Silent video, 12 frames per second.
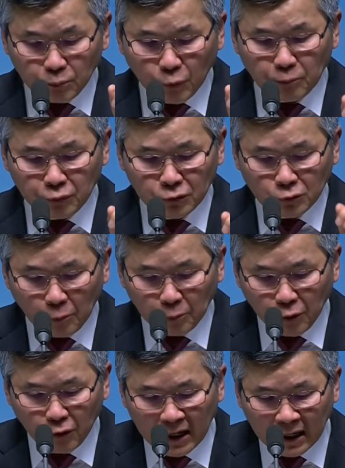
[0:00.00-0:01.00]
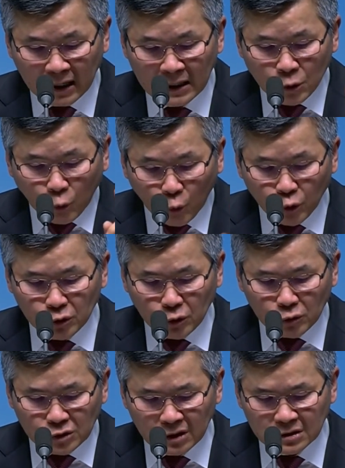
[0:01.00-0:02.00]
높은 목표가
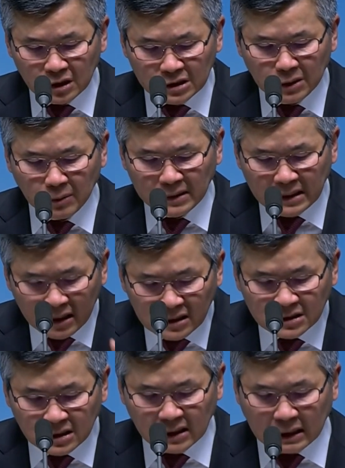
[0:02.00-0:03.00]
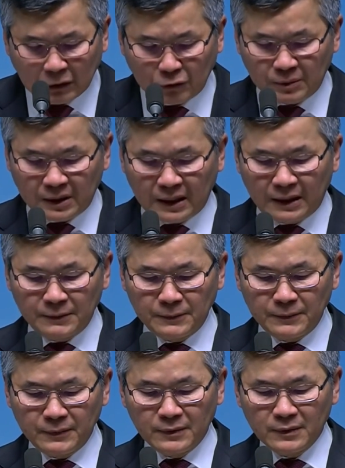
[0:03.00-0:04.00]
고린도전서 11장 1절에 나옵니다.